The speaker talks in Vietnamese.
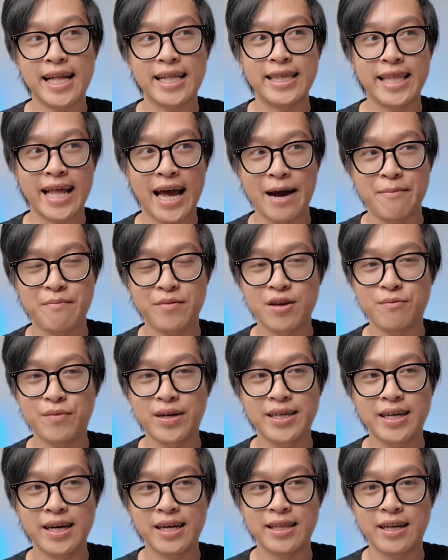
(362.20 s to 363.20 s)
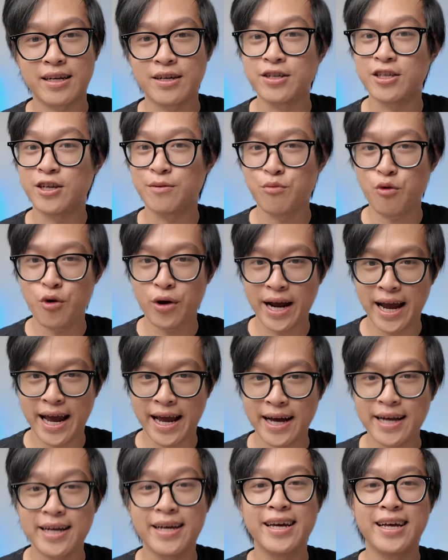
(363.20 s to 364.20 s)
Thành Nam trong cái kênh là Người Trong Môn
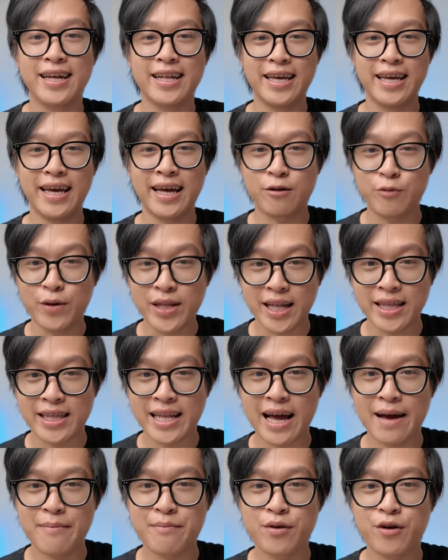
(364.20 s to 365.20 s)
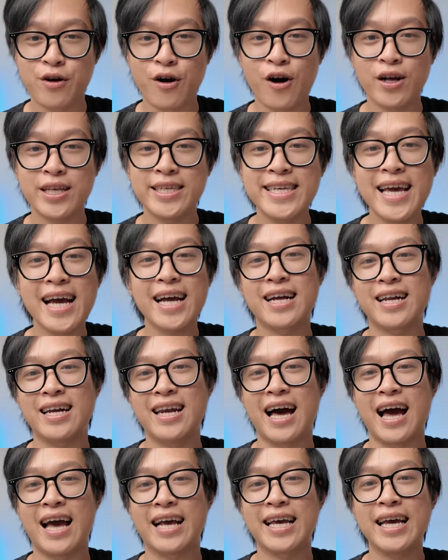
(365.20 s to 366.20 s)
Nghề á, thì anh Nguyễn Thành Nam có nhắc
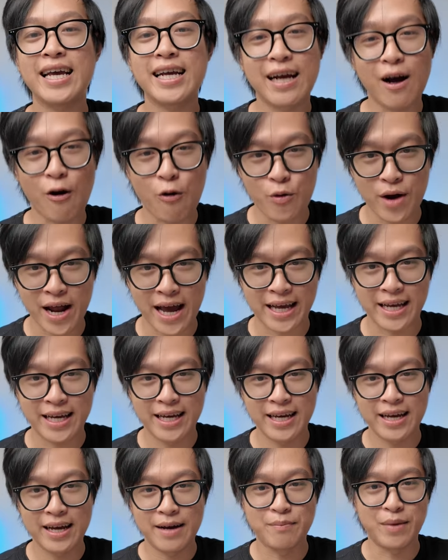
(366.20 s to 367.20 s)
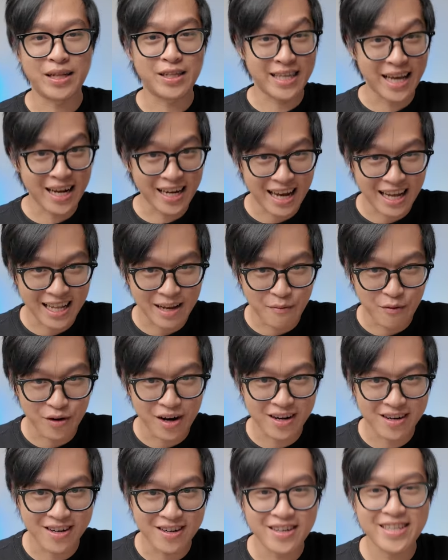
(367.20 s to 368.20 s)
lại cái câu này. Mình nhắc lại thêm một
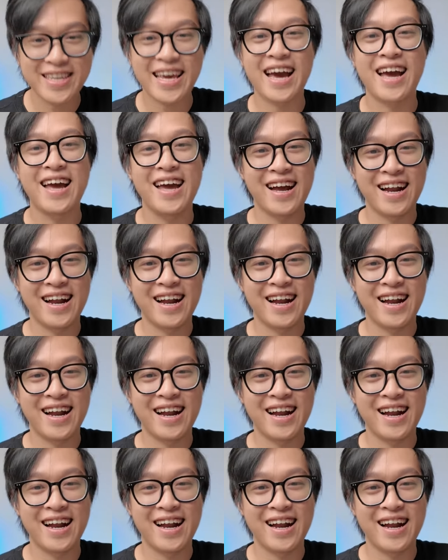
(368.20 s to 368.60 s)
lần nữa nha,